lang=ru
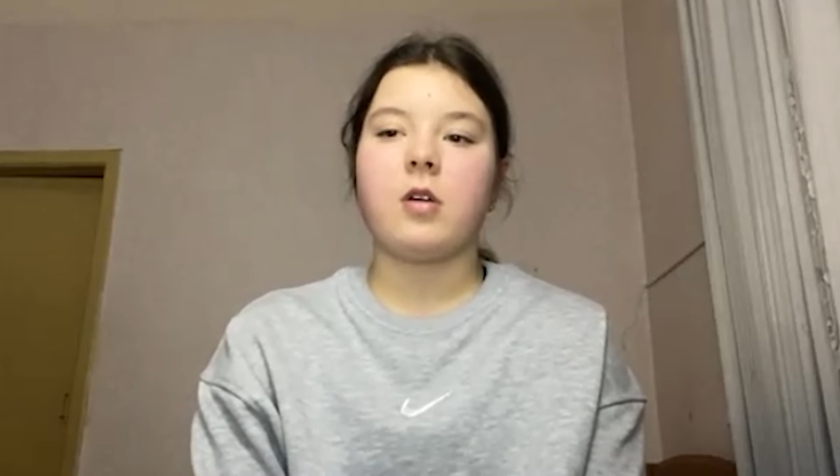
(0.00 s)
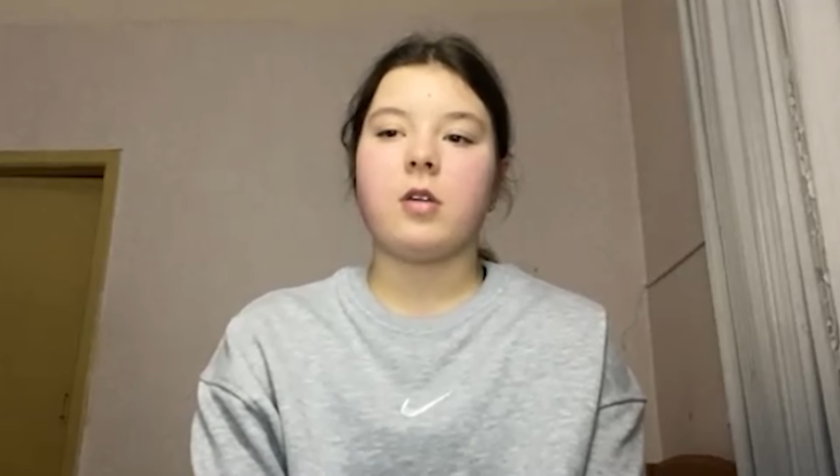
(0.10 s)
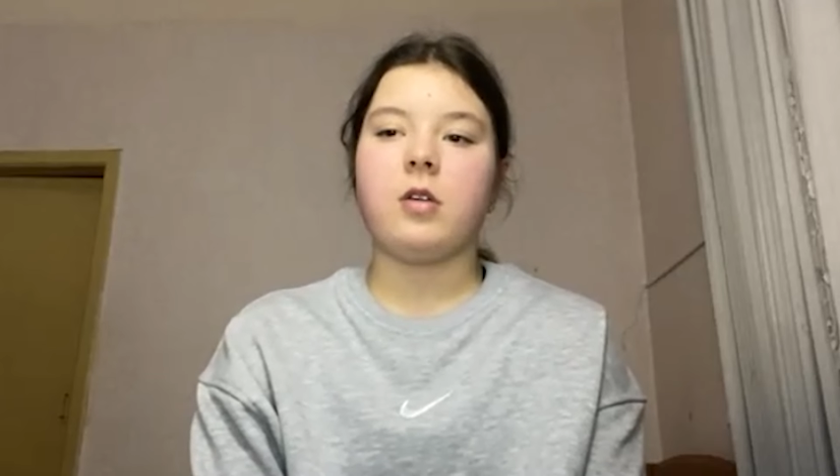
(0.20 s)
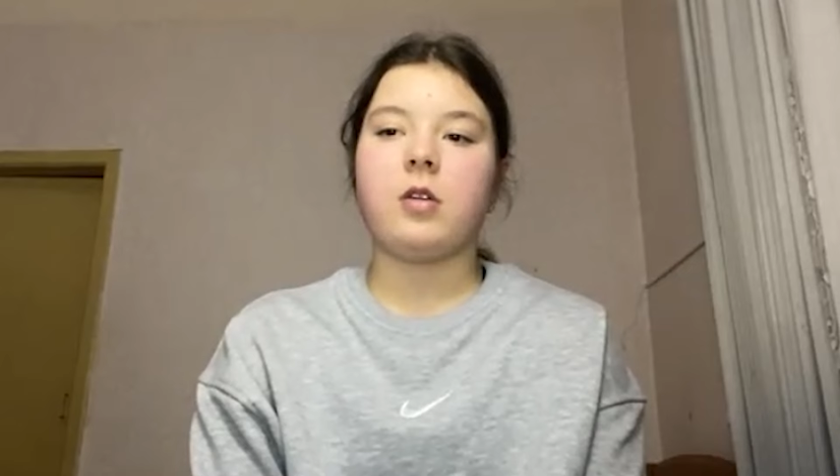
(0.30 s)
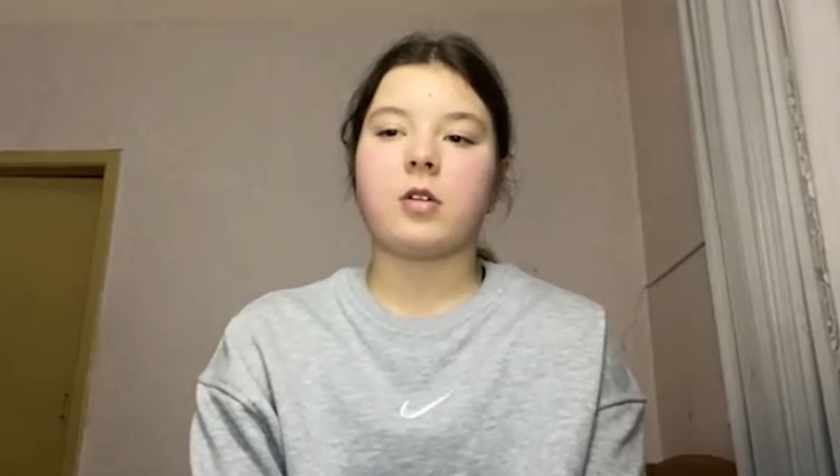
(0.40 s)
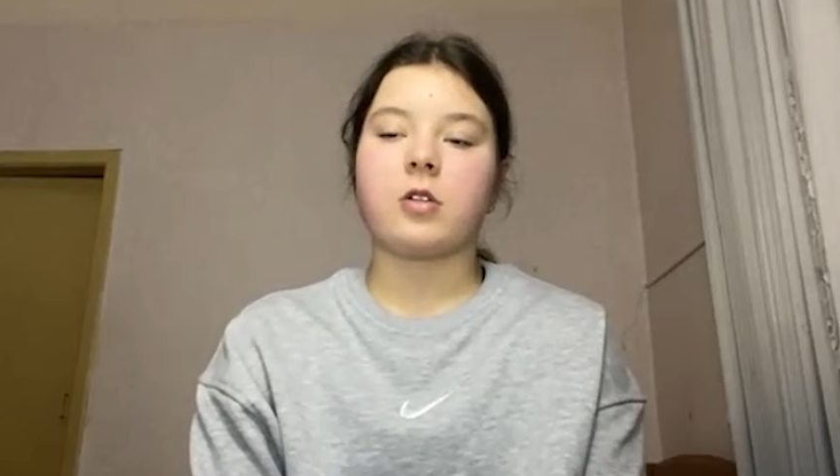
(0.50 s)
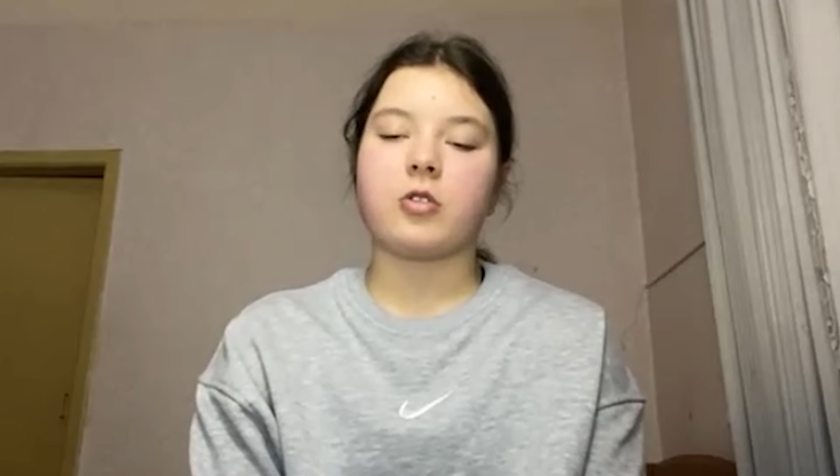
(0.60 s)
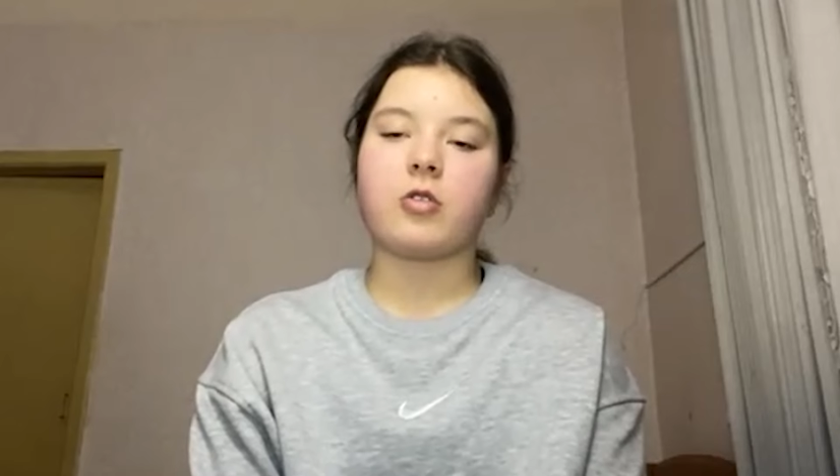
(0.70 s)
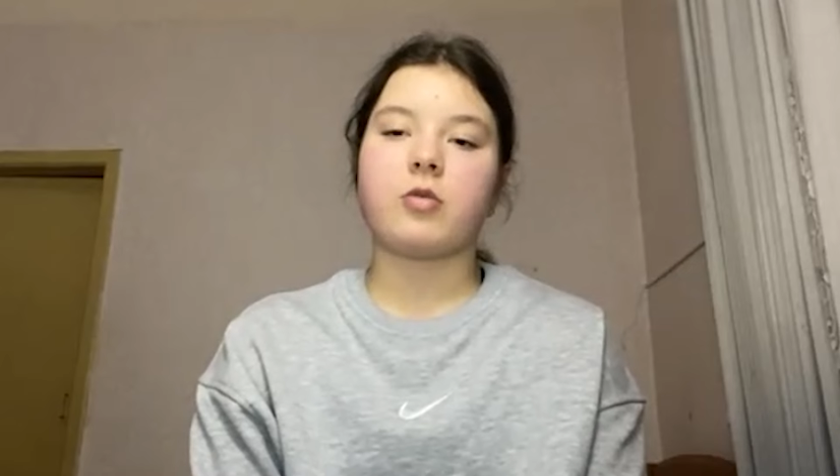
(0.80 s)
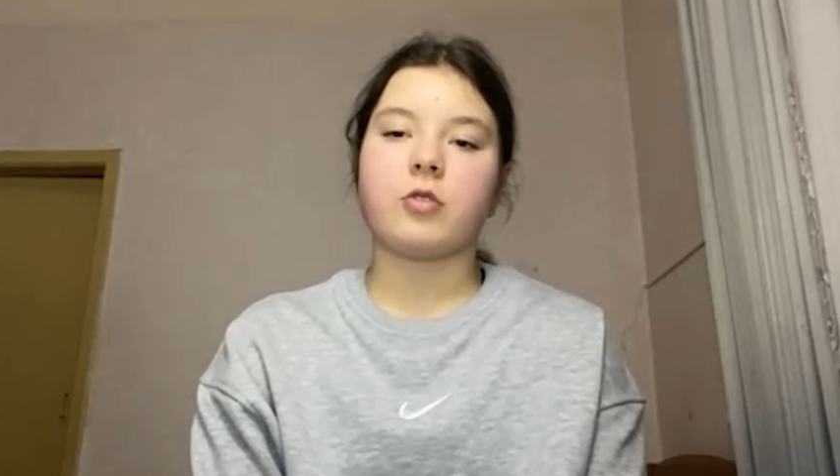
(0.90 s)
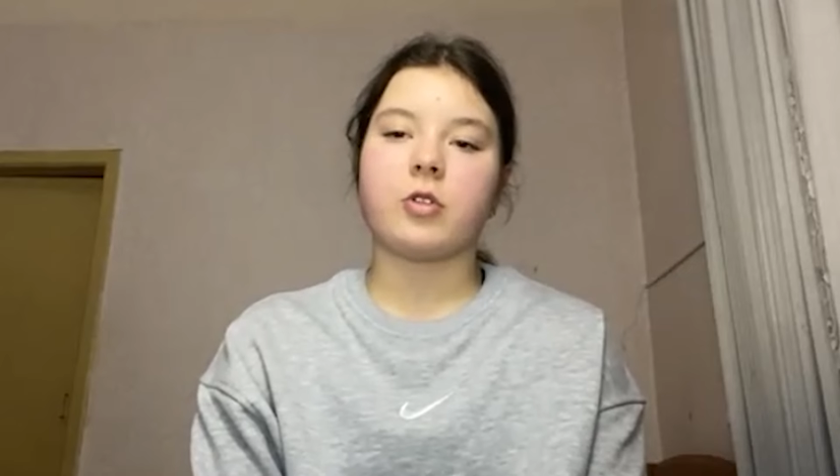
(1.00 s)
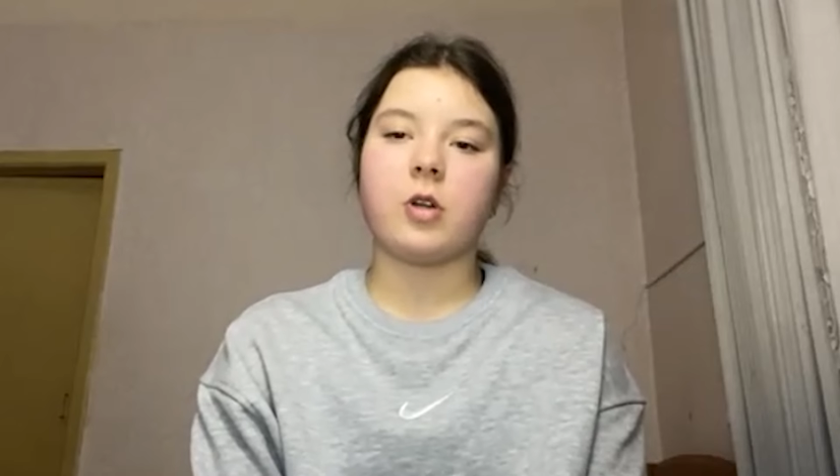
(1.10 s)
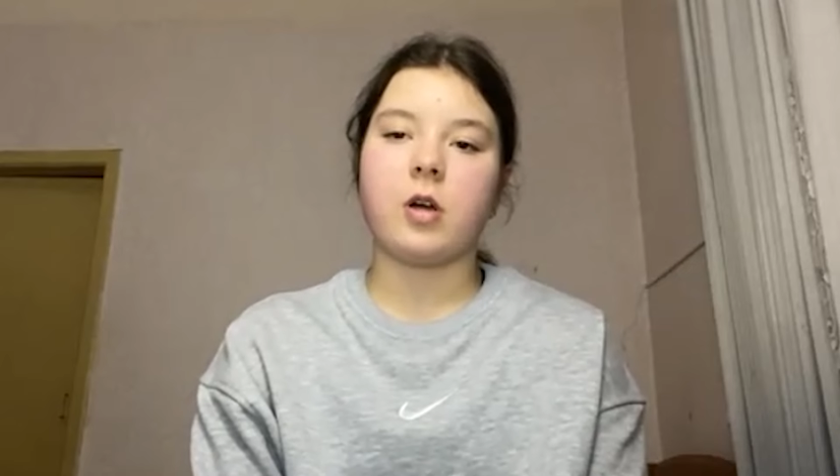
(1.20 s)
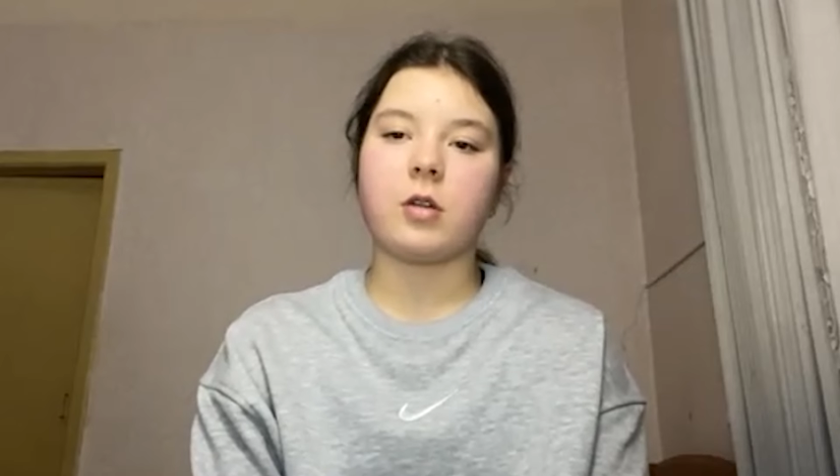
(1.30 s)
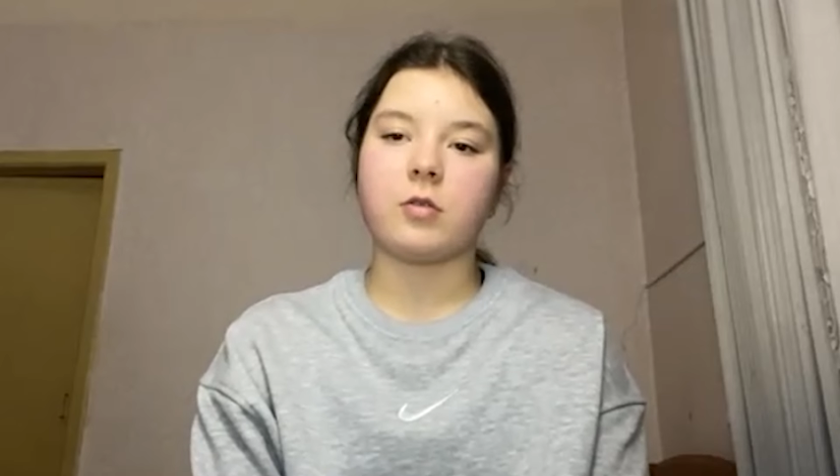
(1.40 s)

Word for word: И хорошо, что учителя